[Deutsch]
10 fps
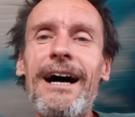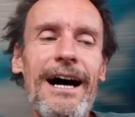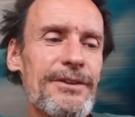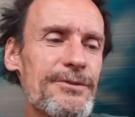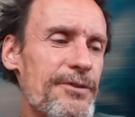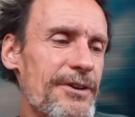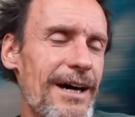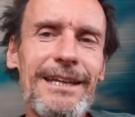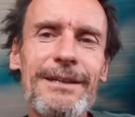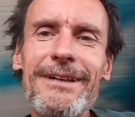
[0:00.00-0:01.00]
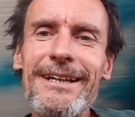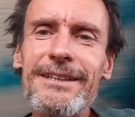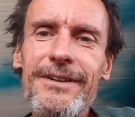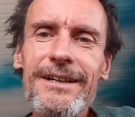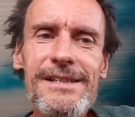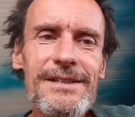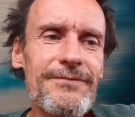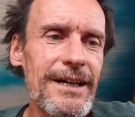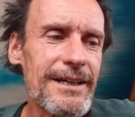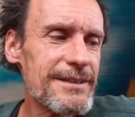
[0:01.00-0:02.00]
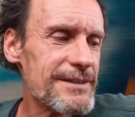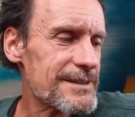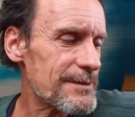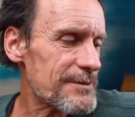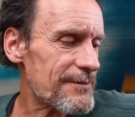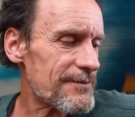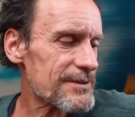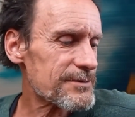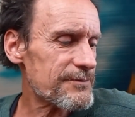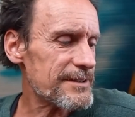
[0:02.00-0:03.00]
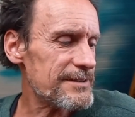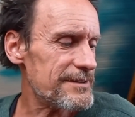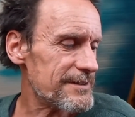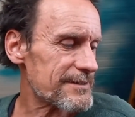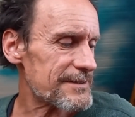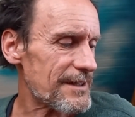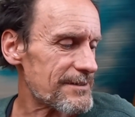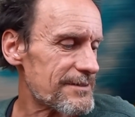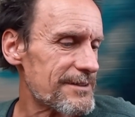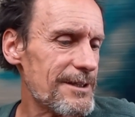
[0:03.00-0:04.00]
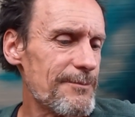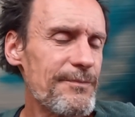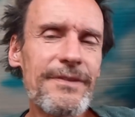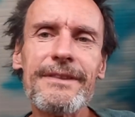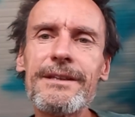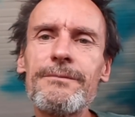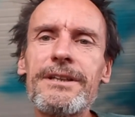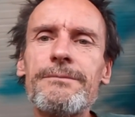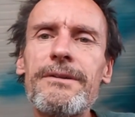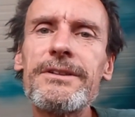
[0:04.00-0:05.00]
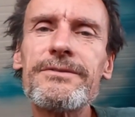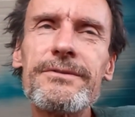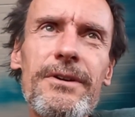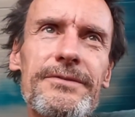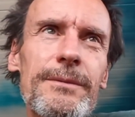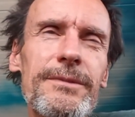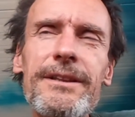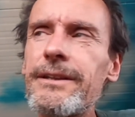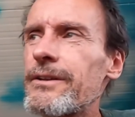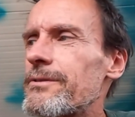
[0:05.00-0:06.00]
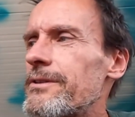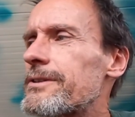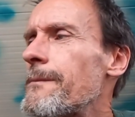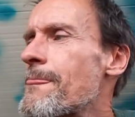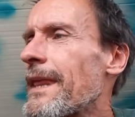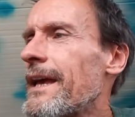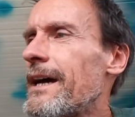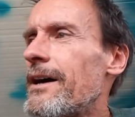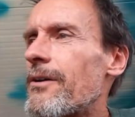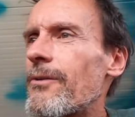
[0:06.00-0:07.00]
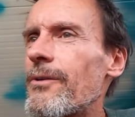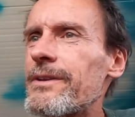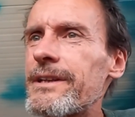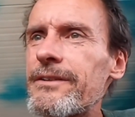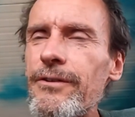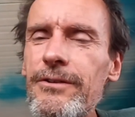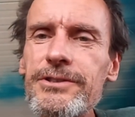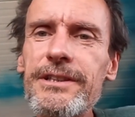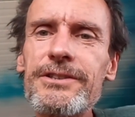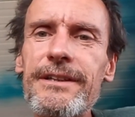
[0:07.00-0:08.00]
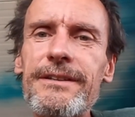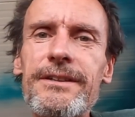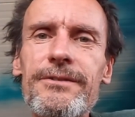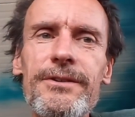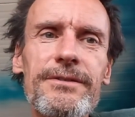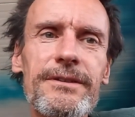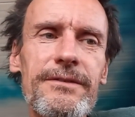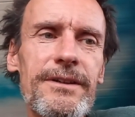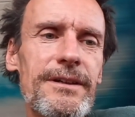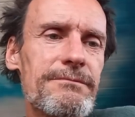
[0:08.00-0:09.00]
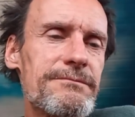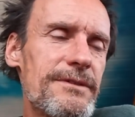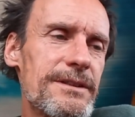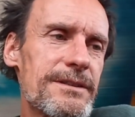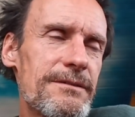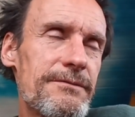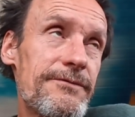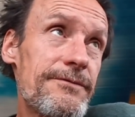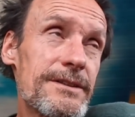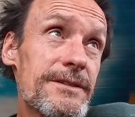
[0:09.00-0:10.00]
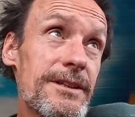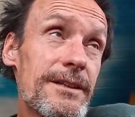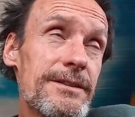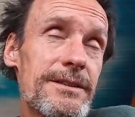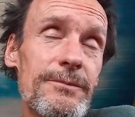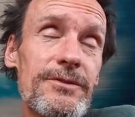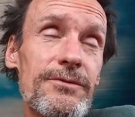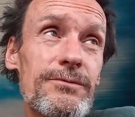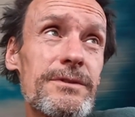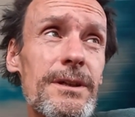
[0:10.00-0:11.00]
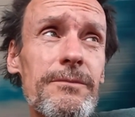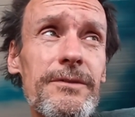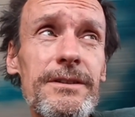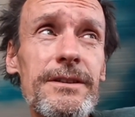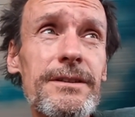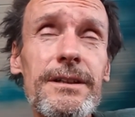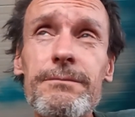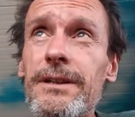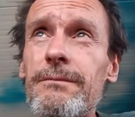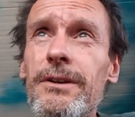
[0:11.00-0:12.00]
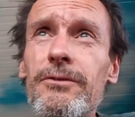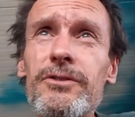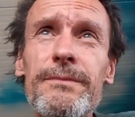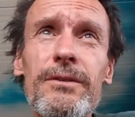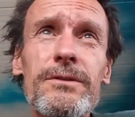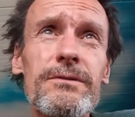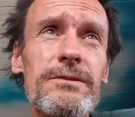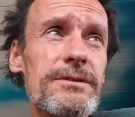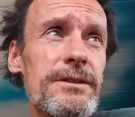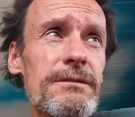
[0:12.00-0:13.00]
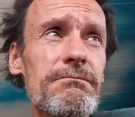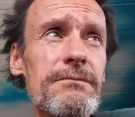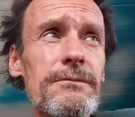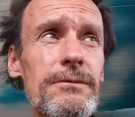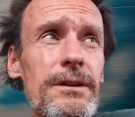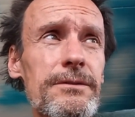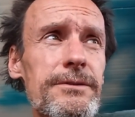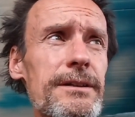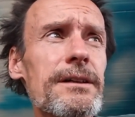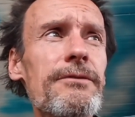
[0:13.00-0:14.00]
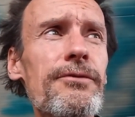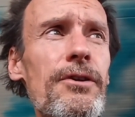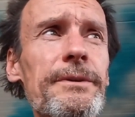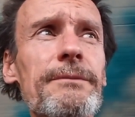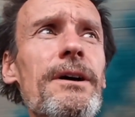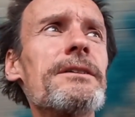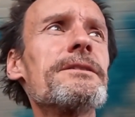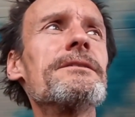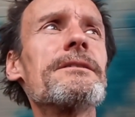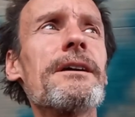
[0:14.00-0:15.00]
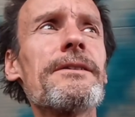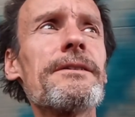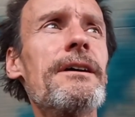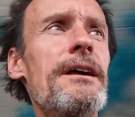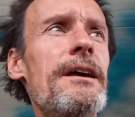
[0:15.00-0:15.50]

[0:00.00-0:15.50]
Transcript: Also von allem etwas, weil es gibt einfach zu viele interessante Themen, die man immer mal so aufs Tablett legen könnte. Und ich forsche ja ständig kreuz und quer, weil ich ja fast täglich damit zu tun habe, wenn ich nicht gerade mal am Haus baue oder, den, oder Terraforming mache, hier ganze